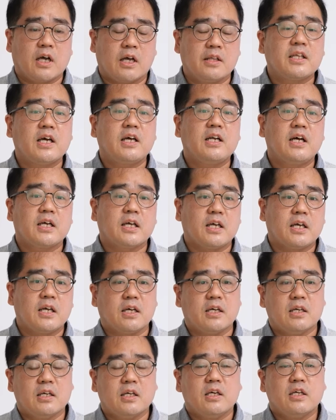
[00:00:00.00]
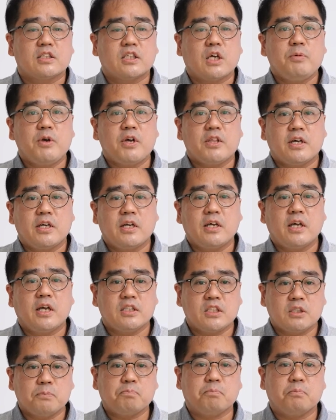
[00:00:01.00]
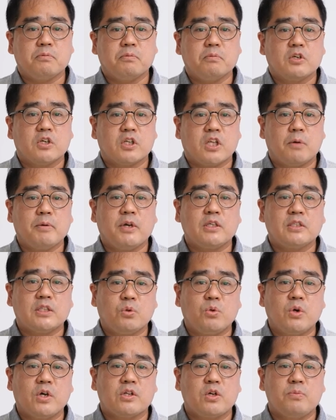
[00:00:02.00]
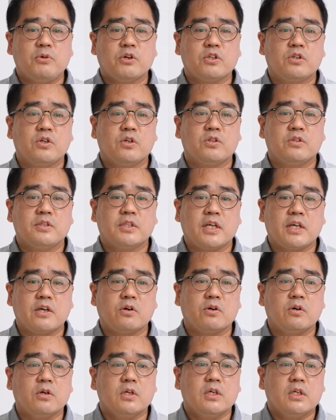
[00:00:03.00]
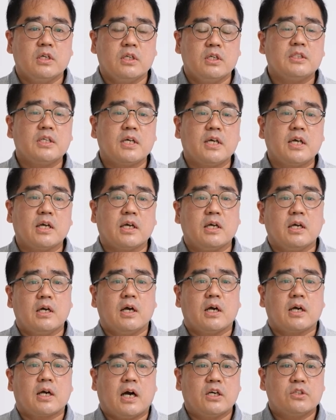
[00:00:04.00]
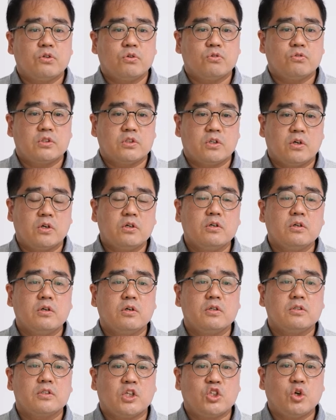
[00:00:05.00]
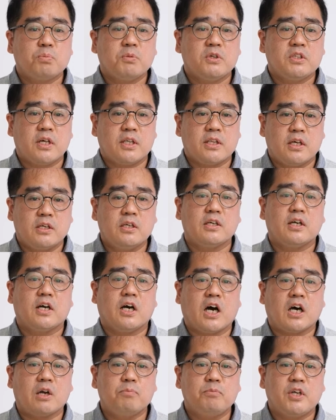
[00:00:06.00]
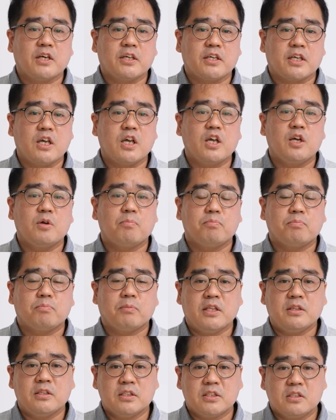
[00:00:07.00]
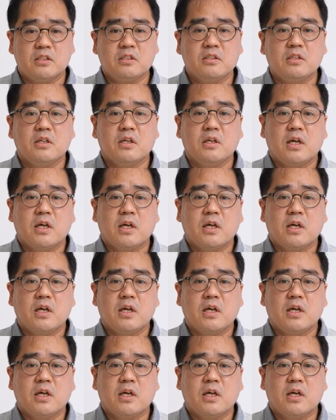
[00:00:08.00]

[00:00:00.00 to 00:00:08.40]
간단하게 참여예산의 핵심, 그 다음에 제도에 설명드렸는데요. 이제 강서구청 재정 및 예산을 아름답게 만드시는